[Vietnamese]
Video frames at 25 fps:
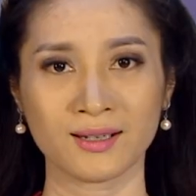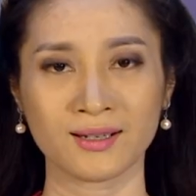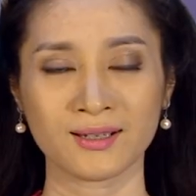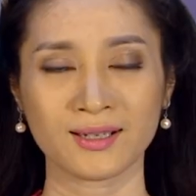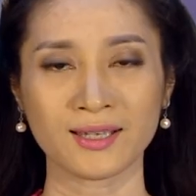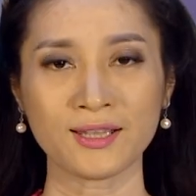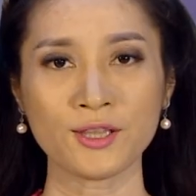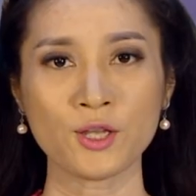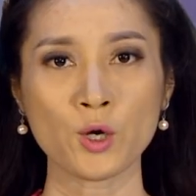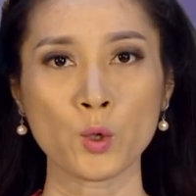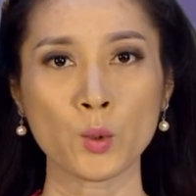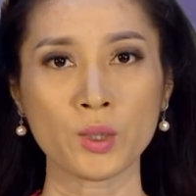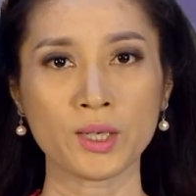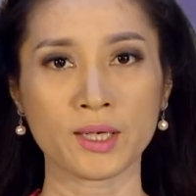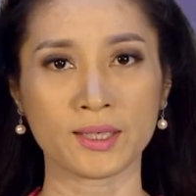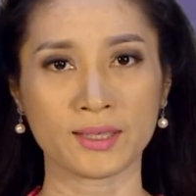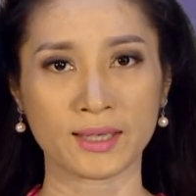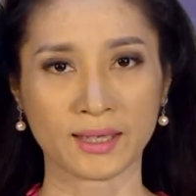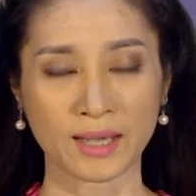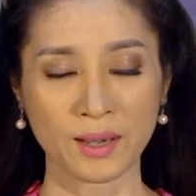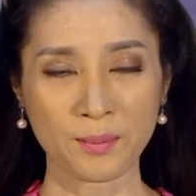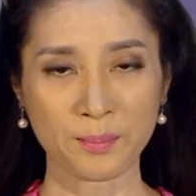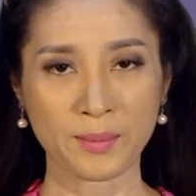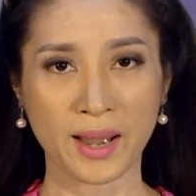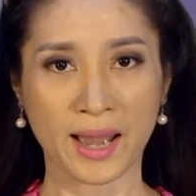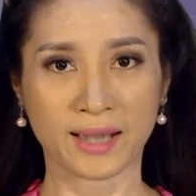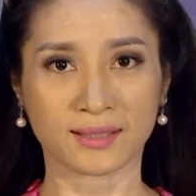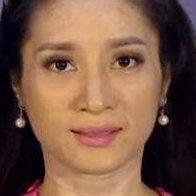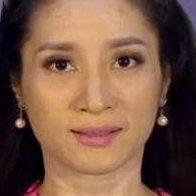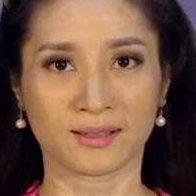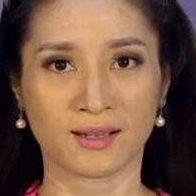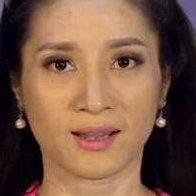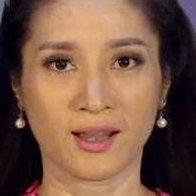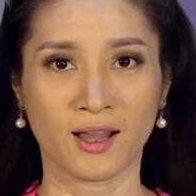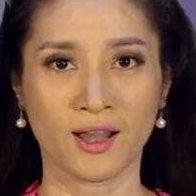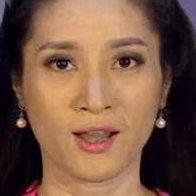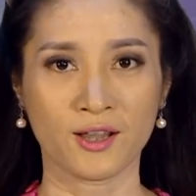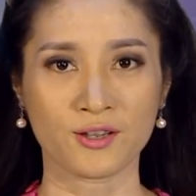Kính thưa quý vị và các bạn,
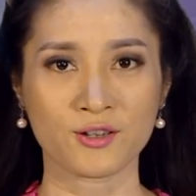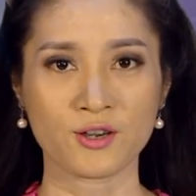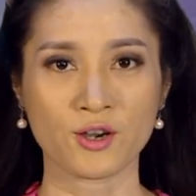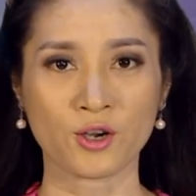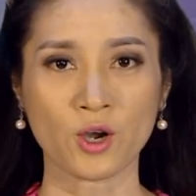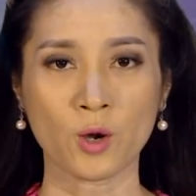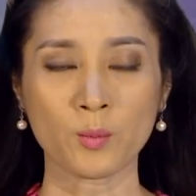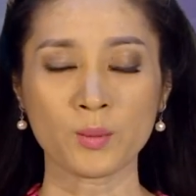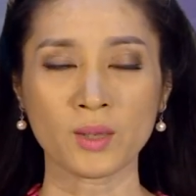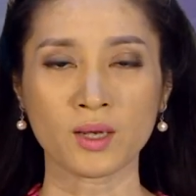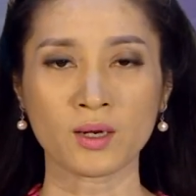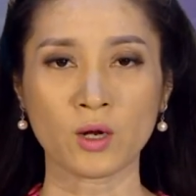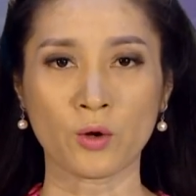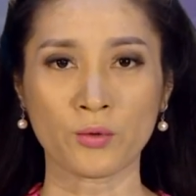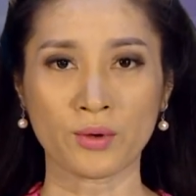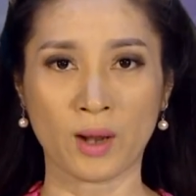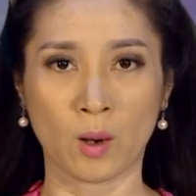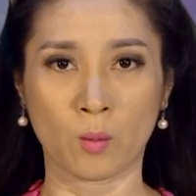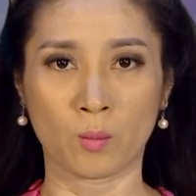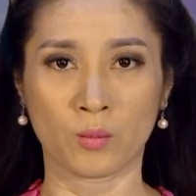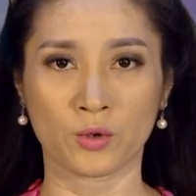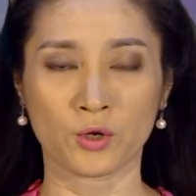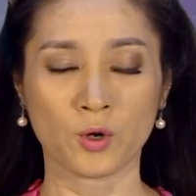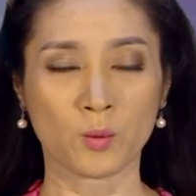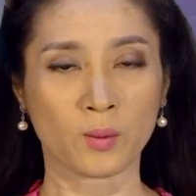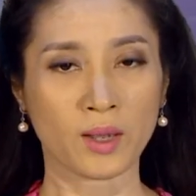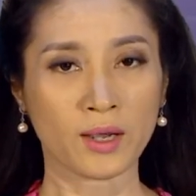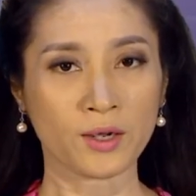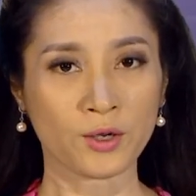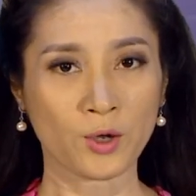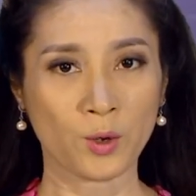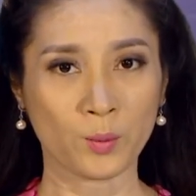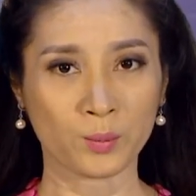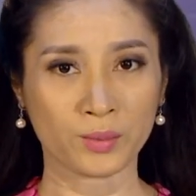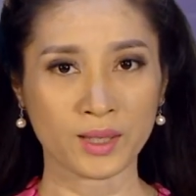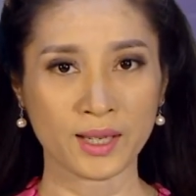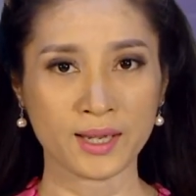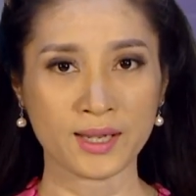người công nhân lao động trong các
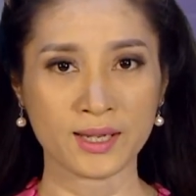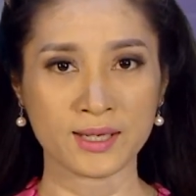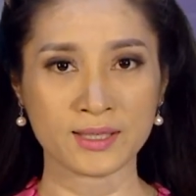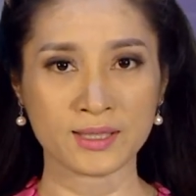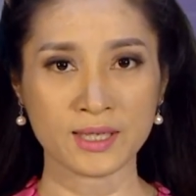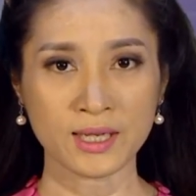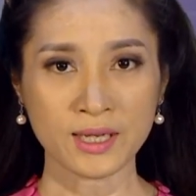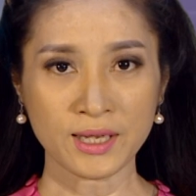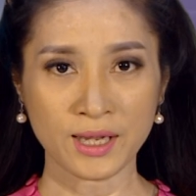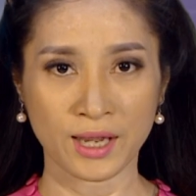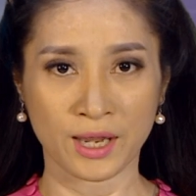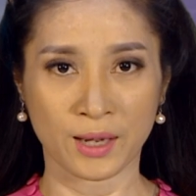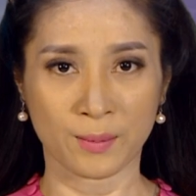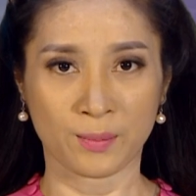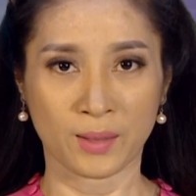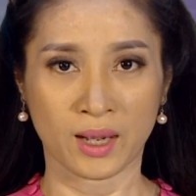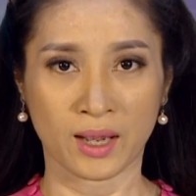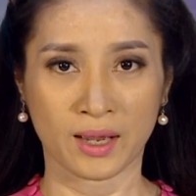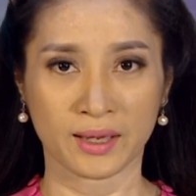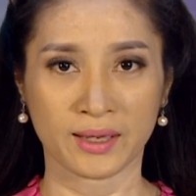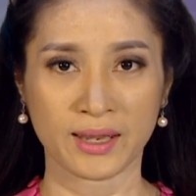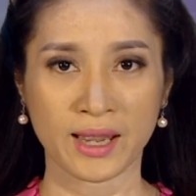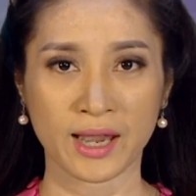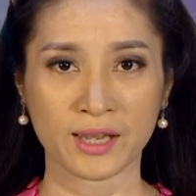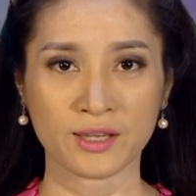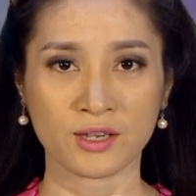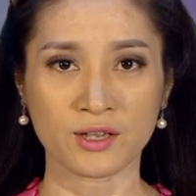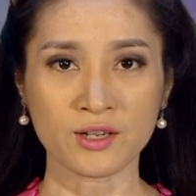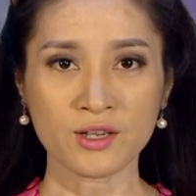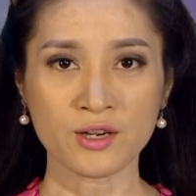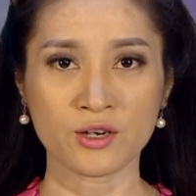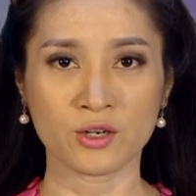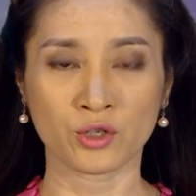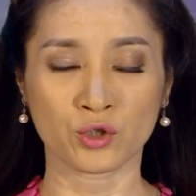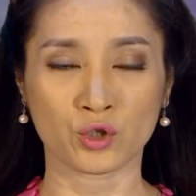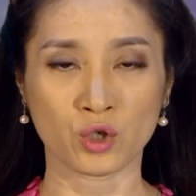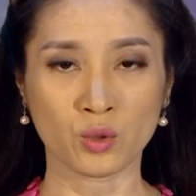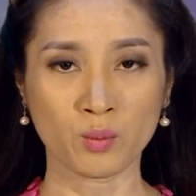công ty, xí nghiệp và những
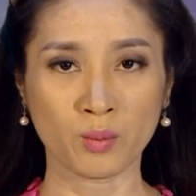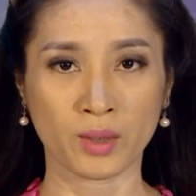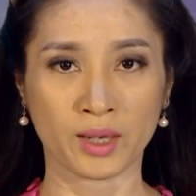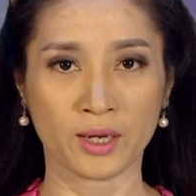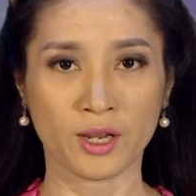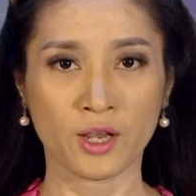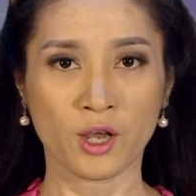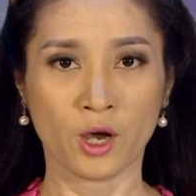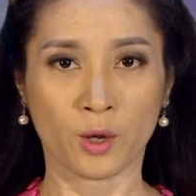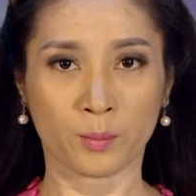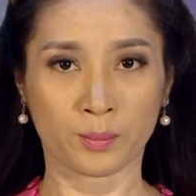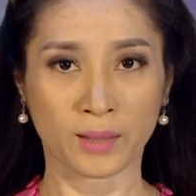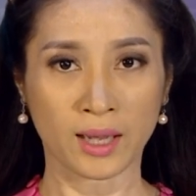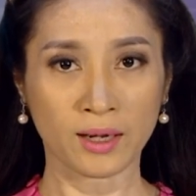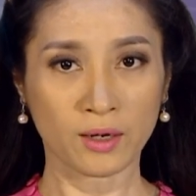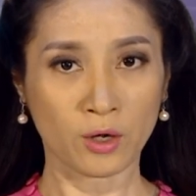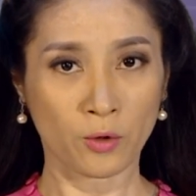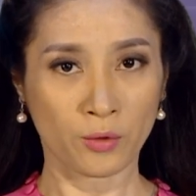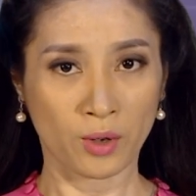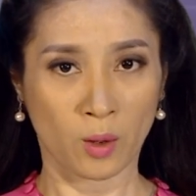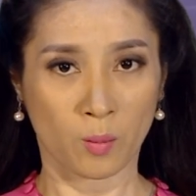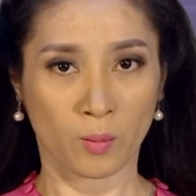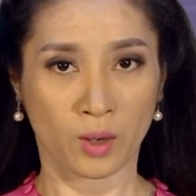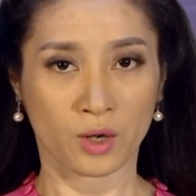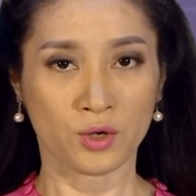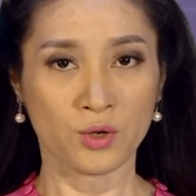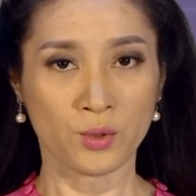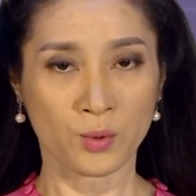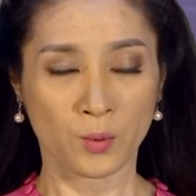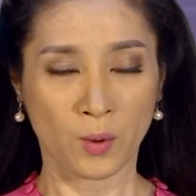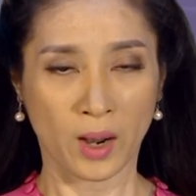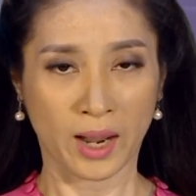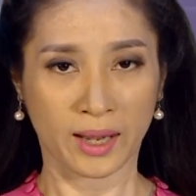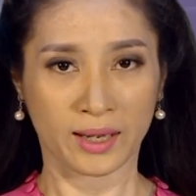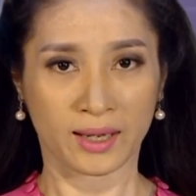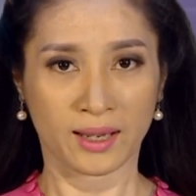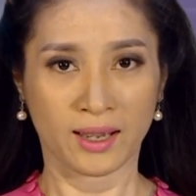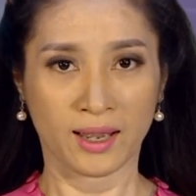người chuẩn bị đi hợp tác lao động ở nước
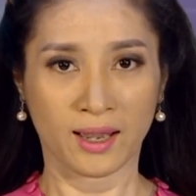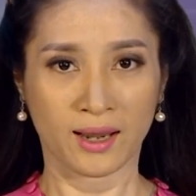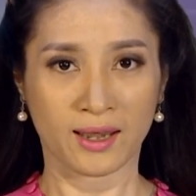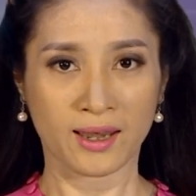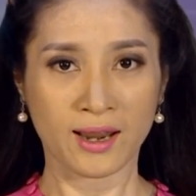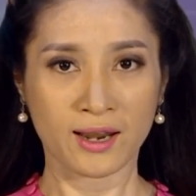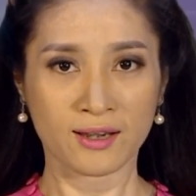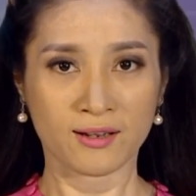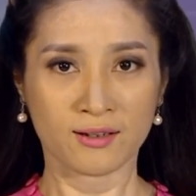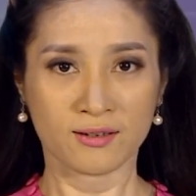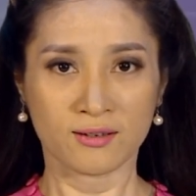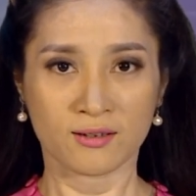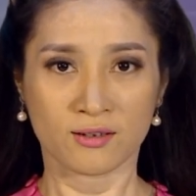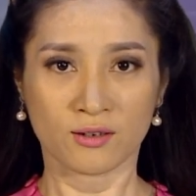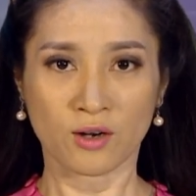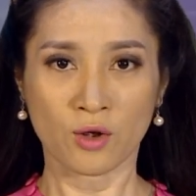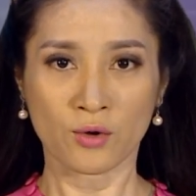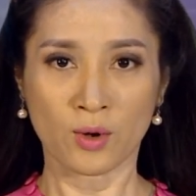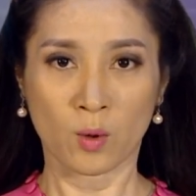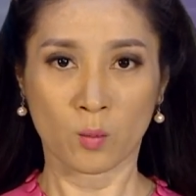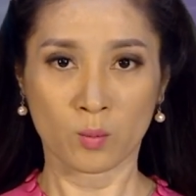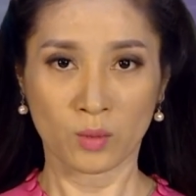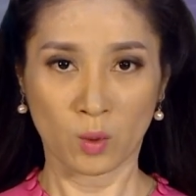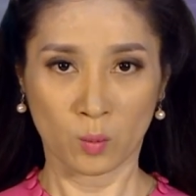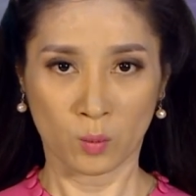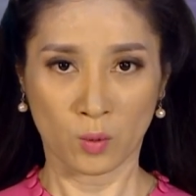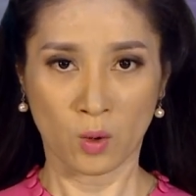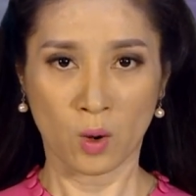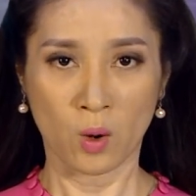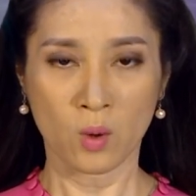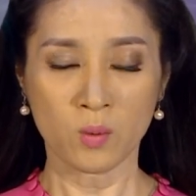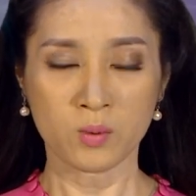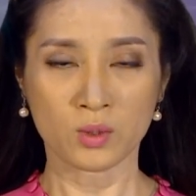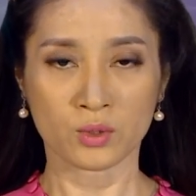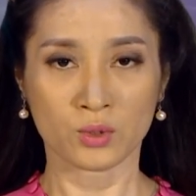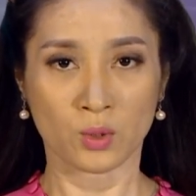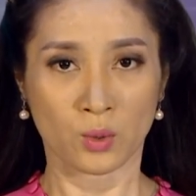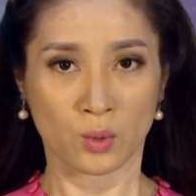ngoài là lực lượng lao động nòng cốt,
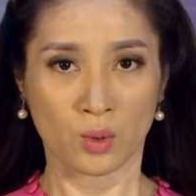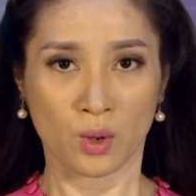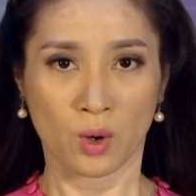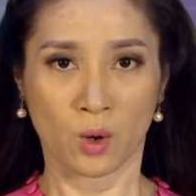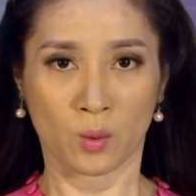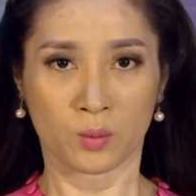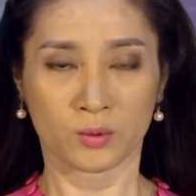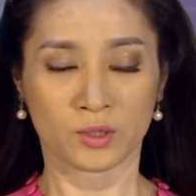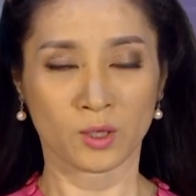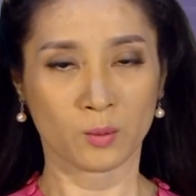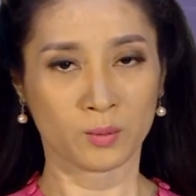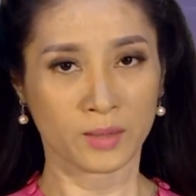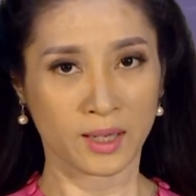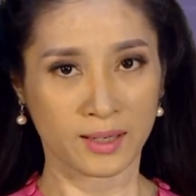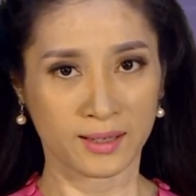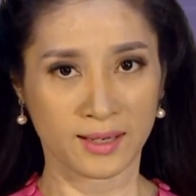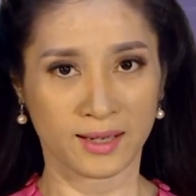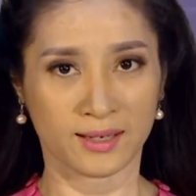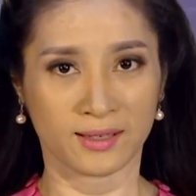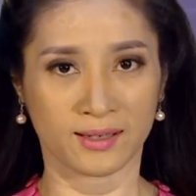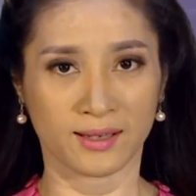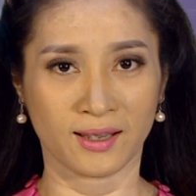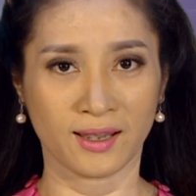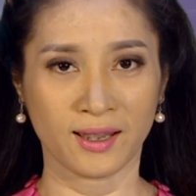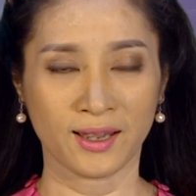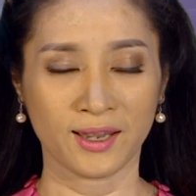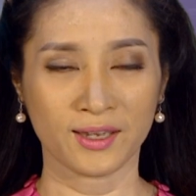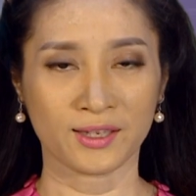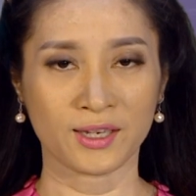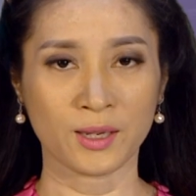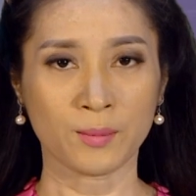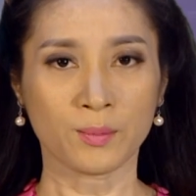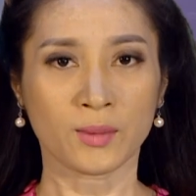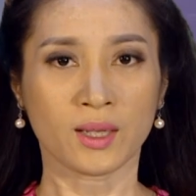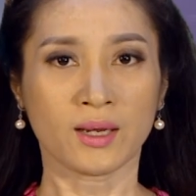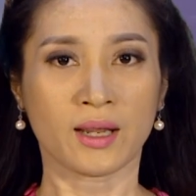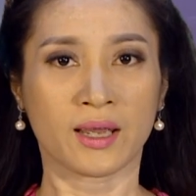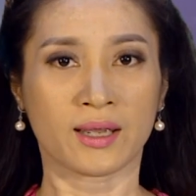trụ cột trong gia đình, chiếm
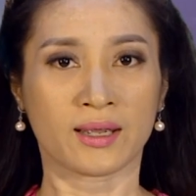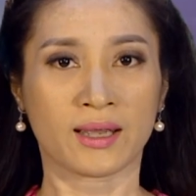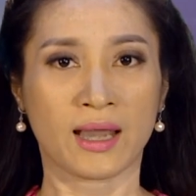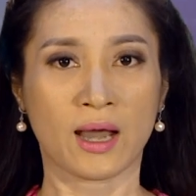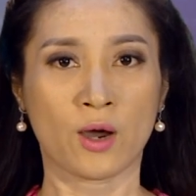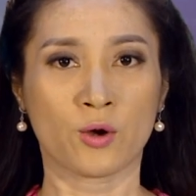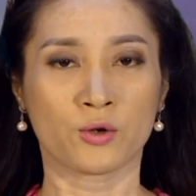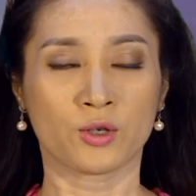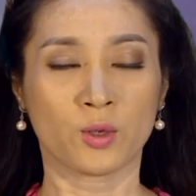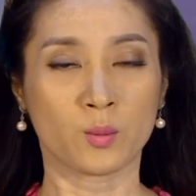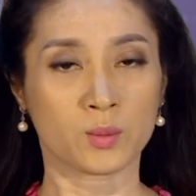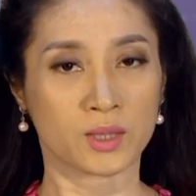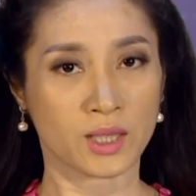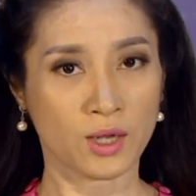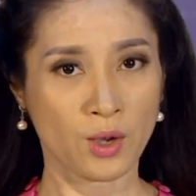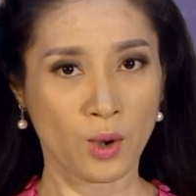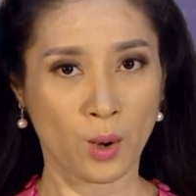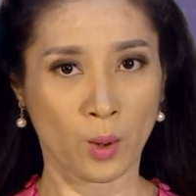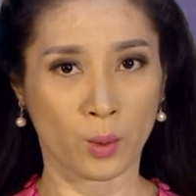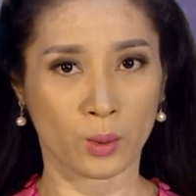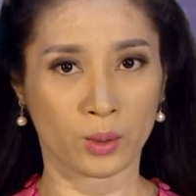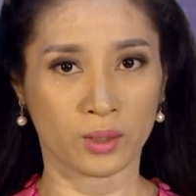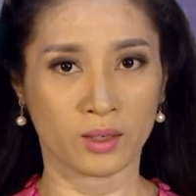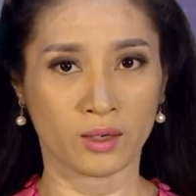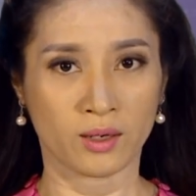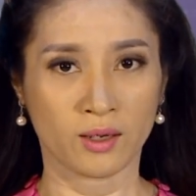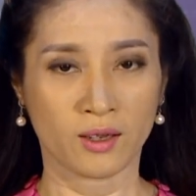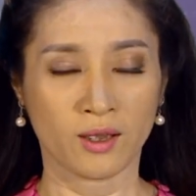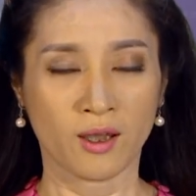tỷ lệ cao trong xã hội.